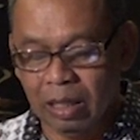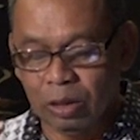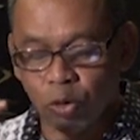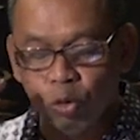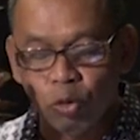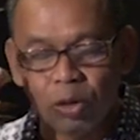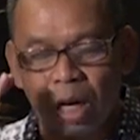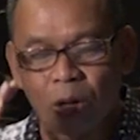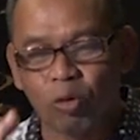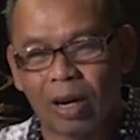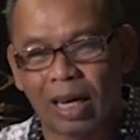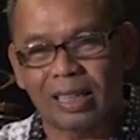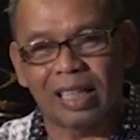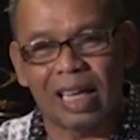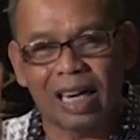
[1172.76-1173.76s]
sudah
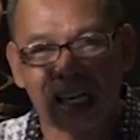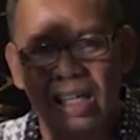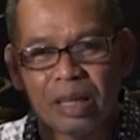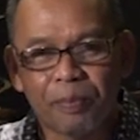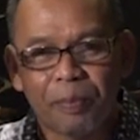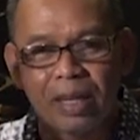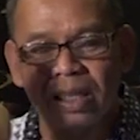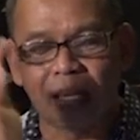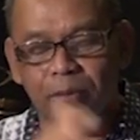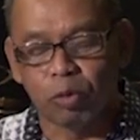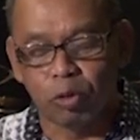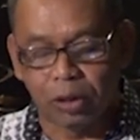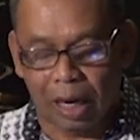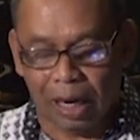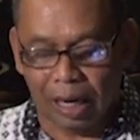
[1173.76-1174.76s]
kukatakan
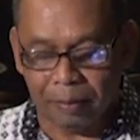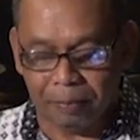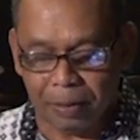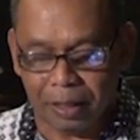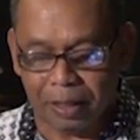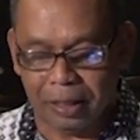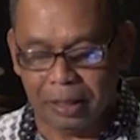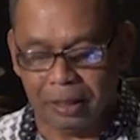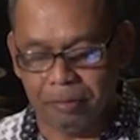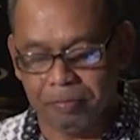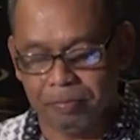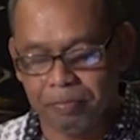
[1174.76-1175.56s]
kepadamu jangan pergi.